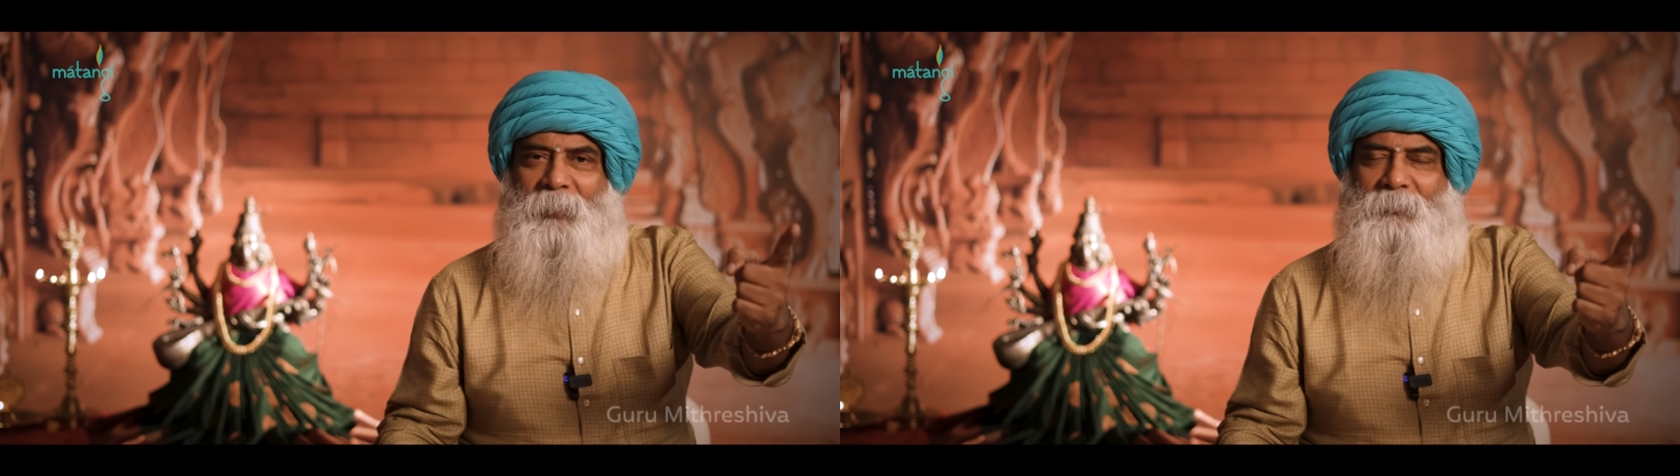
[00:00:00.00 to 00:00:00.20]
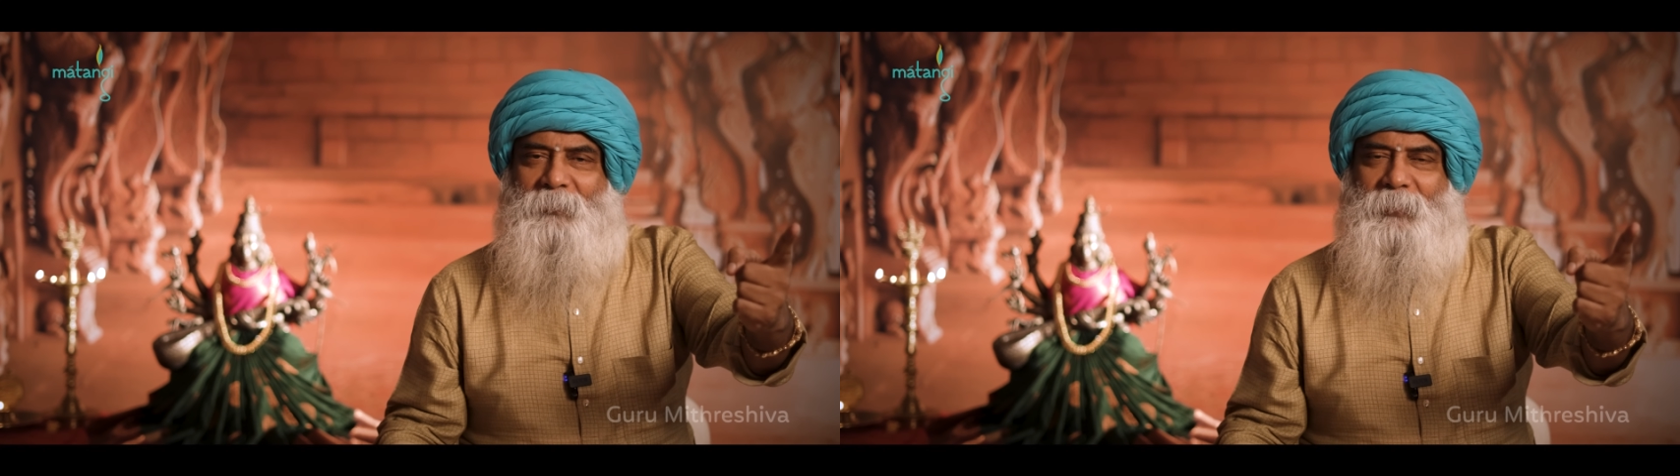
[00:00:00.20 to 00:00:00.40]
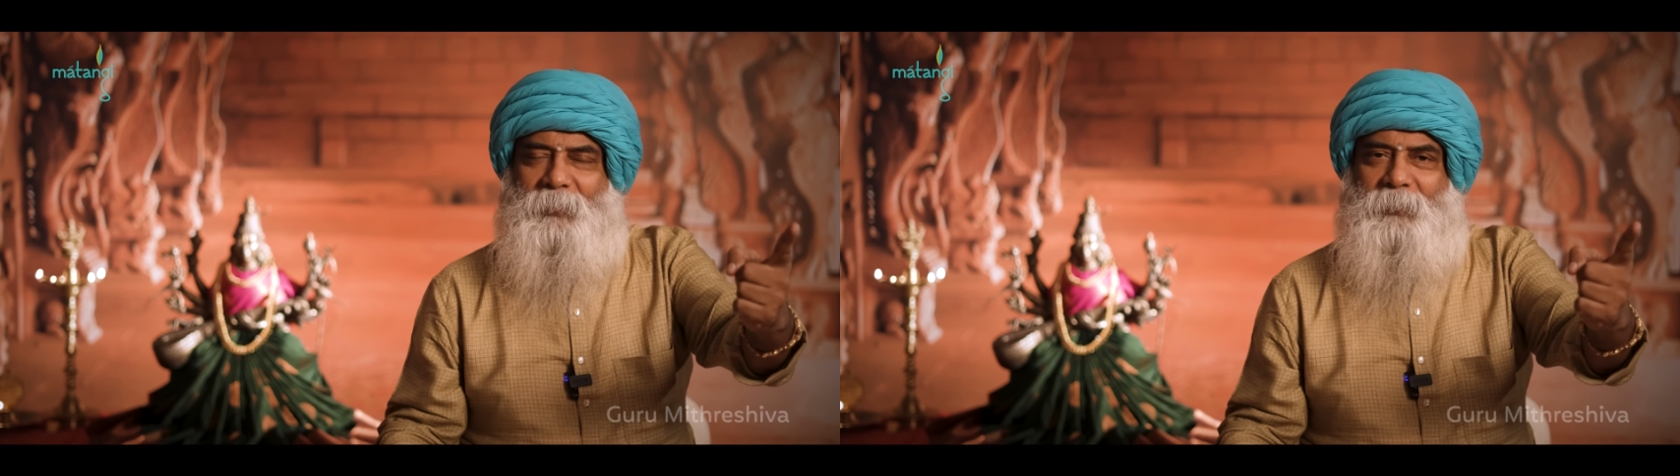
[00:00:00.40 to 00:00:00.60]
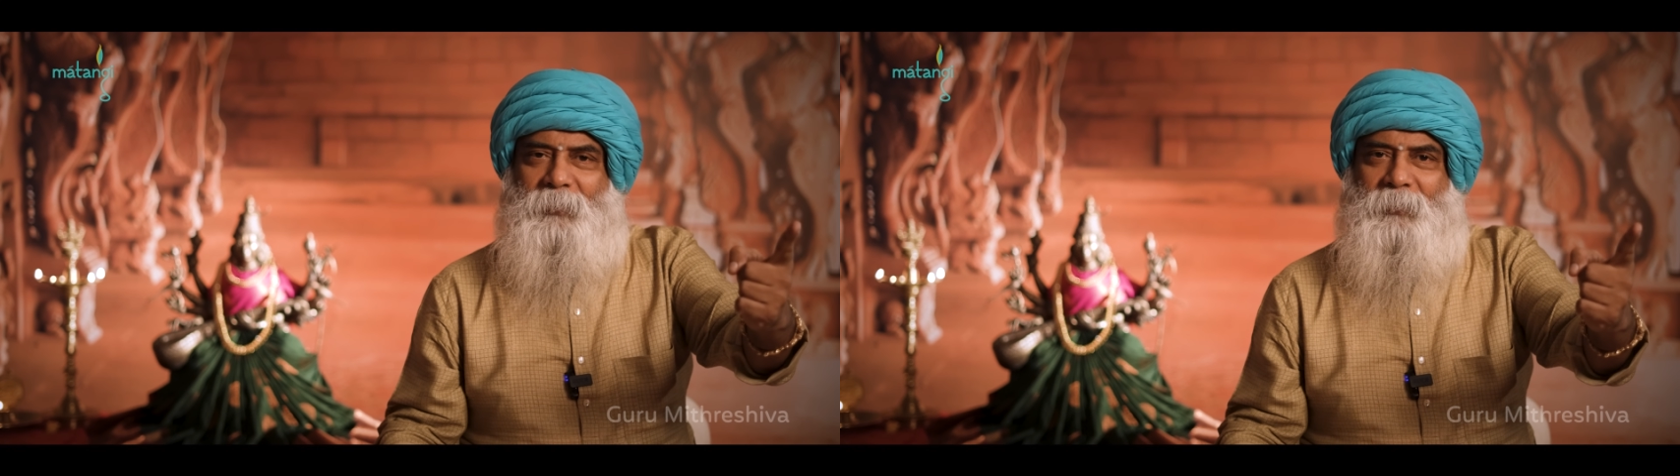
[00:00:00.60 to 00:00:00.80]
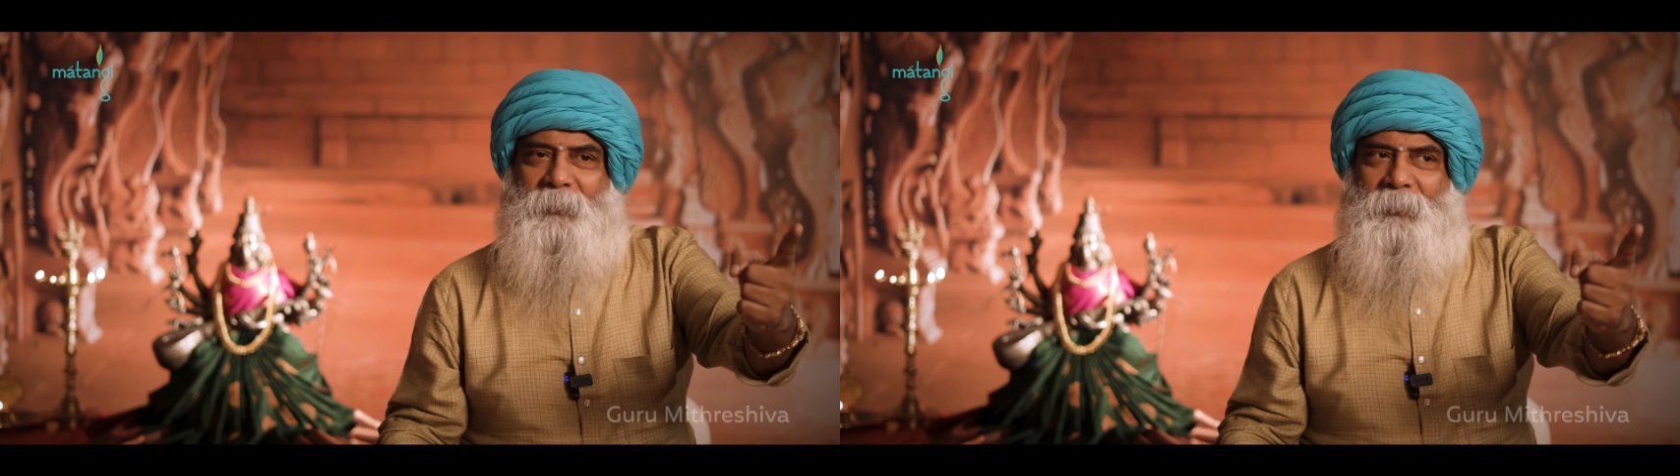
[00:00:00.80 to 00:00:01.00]
இது வந்து
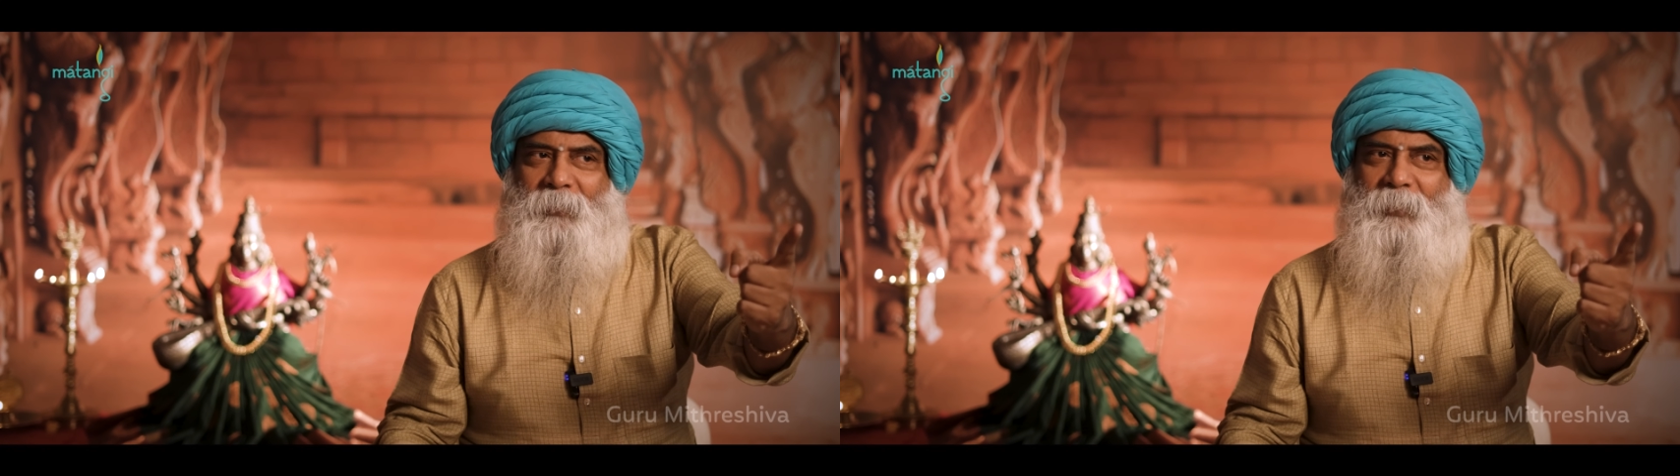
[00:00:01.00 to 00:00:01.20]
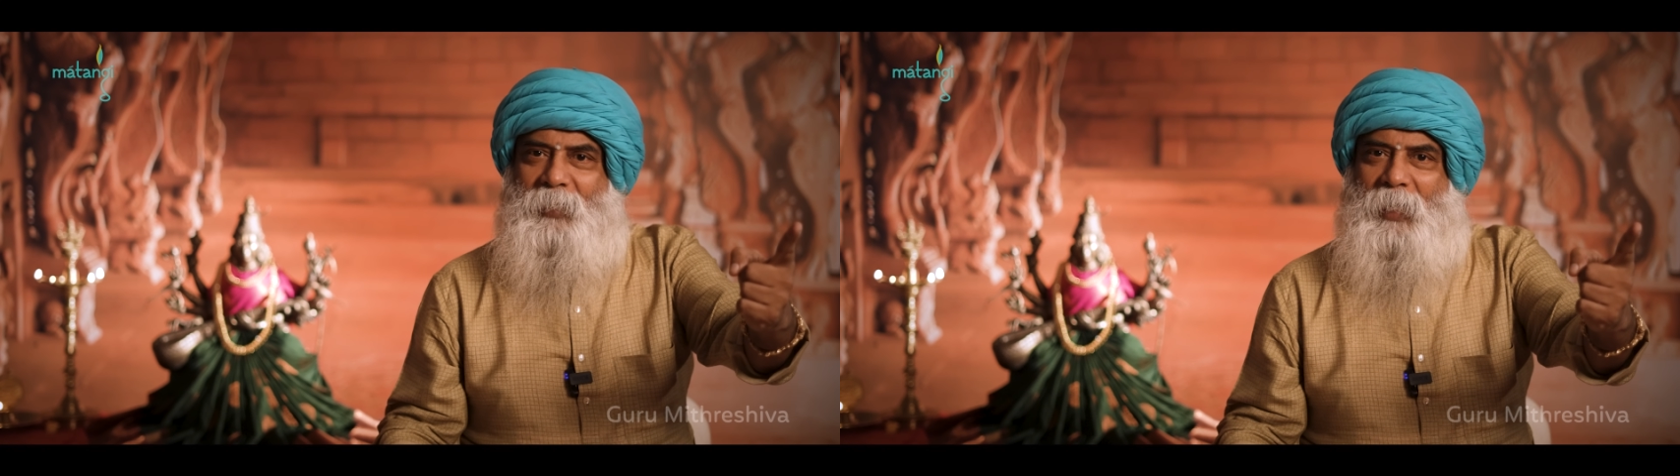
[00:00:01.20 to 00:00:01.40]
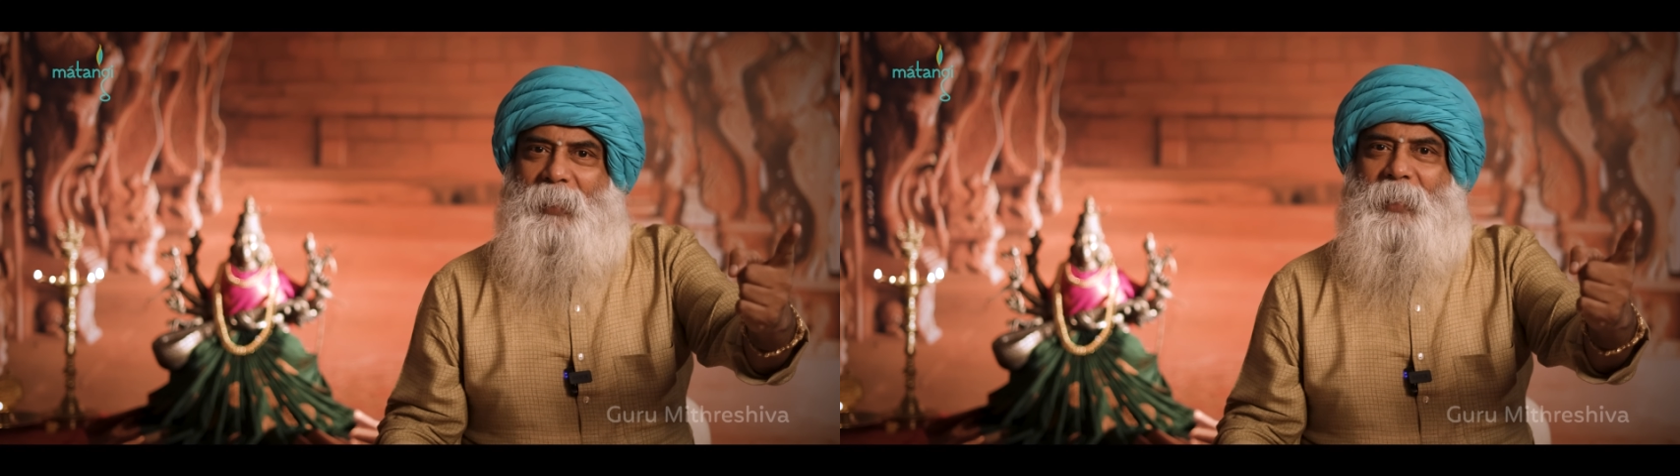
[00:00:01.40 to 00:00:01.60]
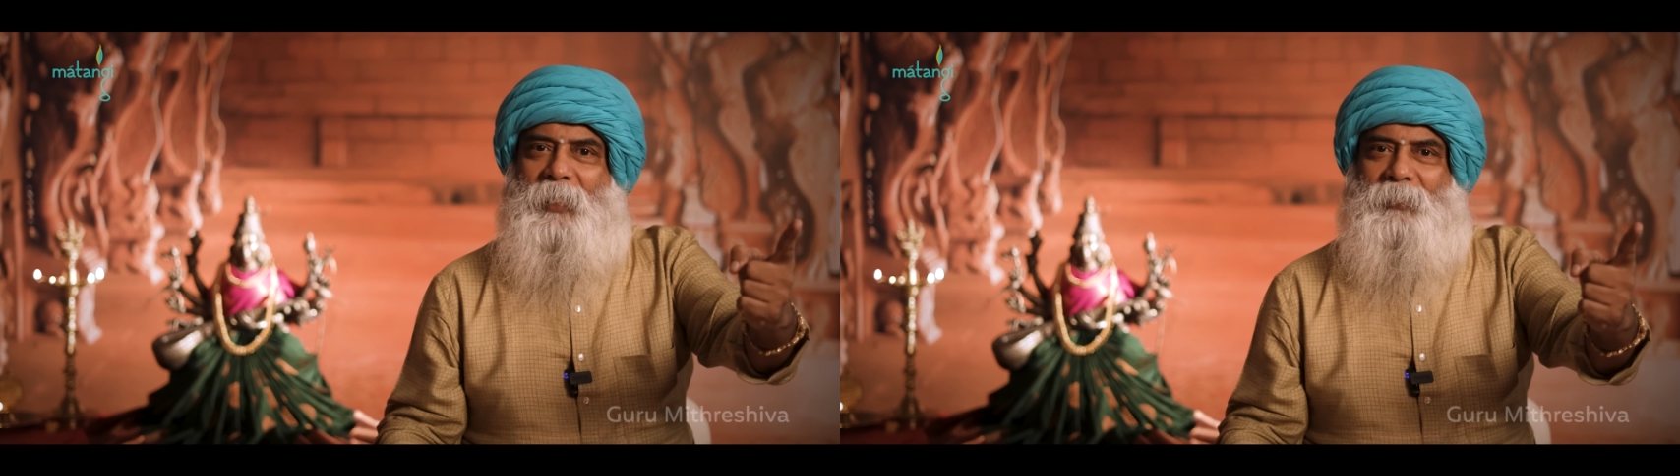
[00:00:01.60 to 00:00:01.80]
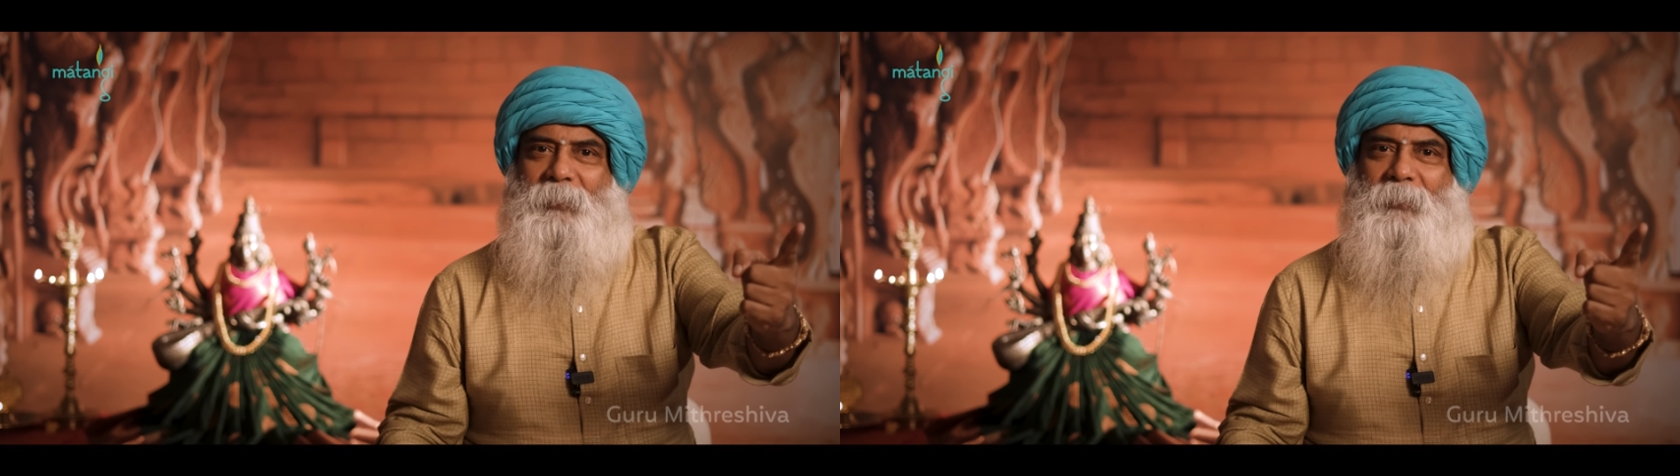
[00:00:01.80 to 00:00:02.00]
இது
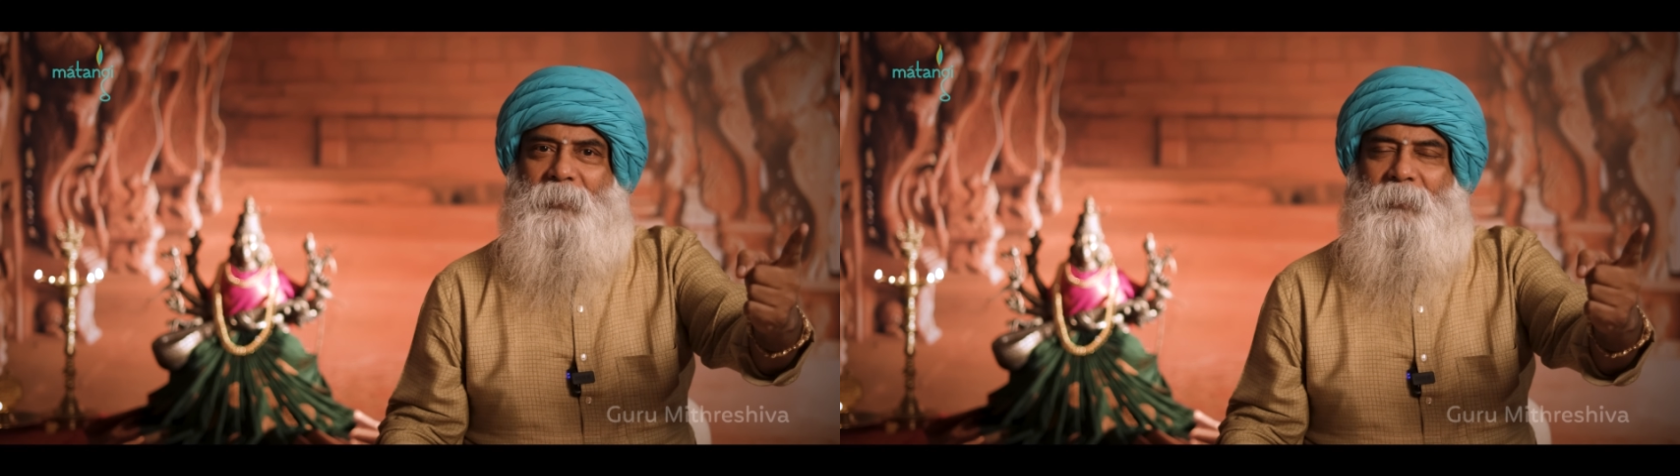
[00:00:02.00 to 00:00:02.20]
நிலைக்காது